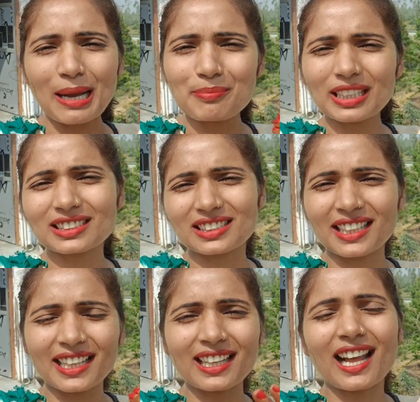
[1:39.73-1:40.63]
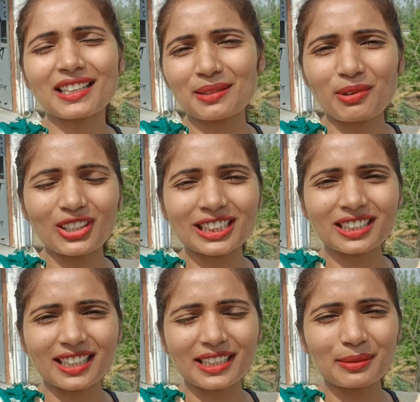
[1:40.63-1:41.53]
अब बस एक लाख के बहुत ही
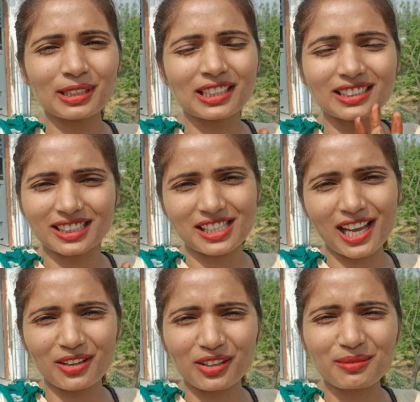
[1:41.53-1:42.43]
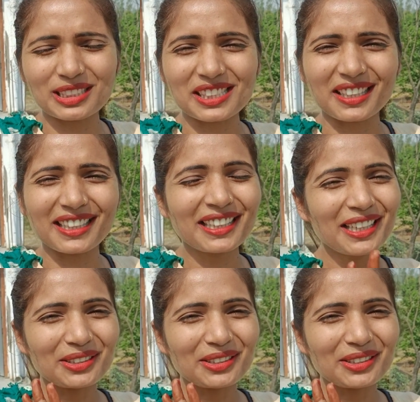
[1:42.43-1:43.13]
करीब है दस हज़ार और बचे हैं